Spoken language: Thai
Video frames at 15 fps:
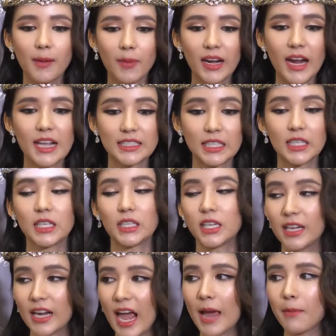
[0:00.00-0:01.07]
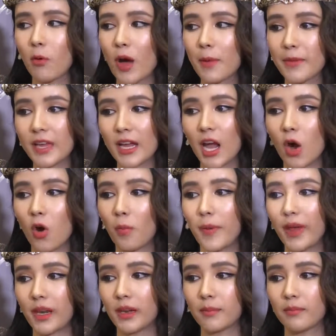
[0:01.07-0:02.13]
มันอาจจะเกิดขึ้นได้เพราะว่าพี่เขา
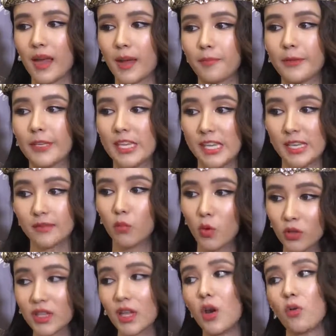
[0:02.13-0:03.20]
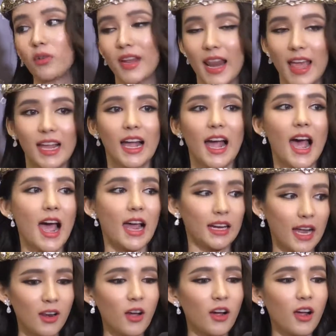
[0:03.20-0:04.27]
เป็นแบบคิดมุกตลกในรายการ
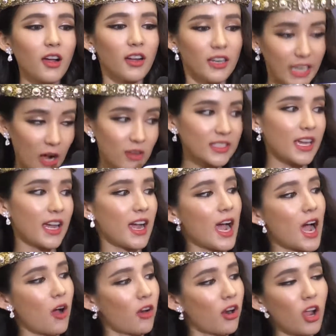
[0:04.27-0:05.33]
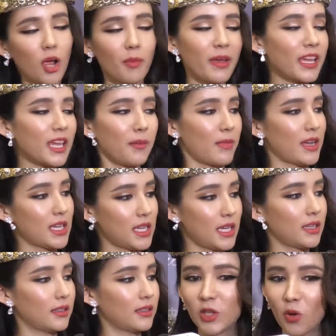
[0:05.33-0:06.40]
เราก็เข้าใจเขาเราก็ไม่เก็บมาคิ
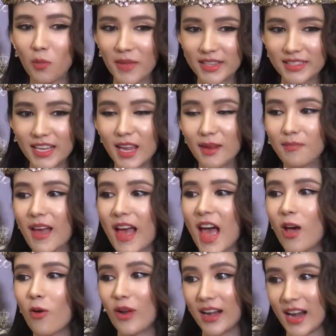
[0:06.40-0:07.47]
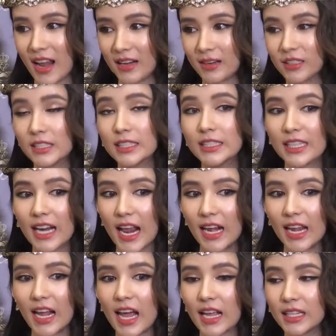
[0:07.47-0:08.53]
ส่งเมสเซจมาวันนั้นคืนนั้น
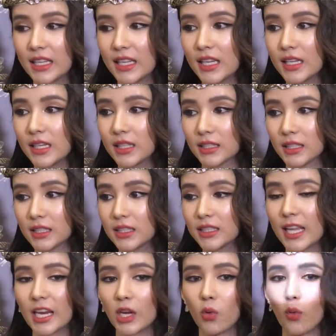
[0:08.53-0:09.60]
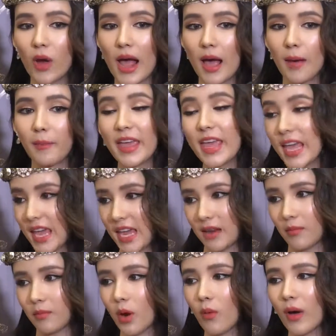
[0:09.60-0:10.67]
เลยค่ะที่เกิดขึ้นแต่หนูอ่ะไม่เห็น
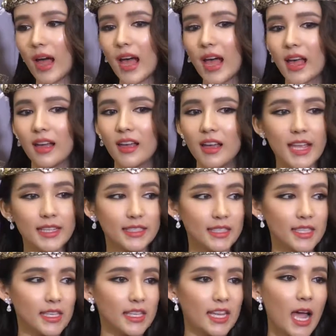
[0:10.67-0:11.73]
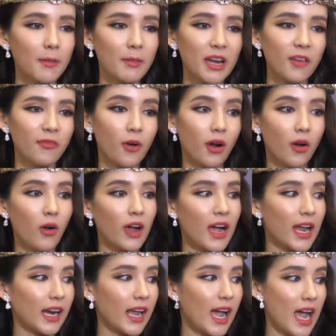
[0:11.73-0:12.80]
เพราะว่า ไอ จี ถ้าไม่ได้ฟอลโล่
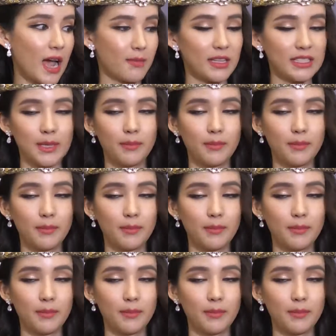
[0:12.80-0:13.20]
กันนะคะมัน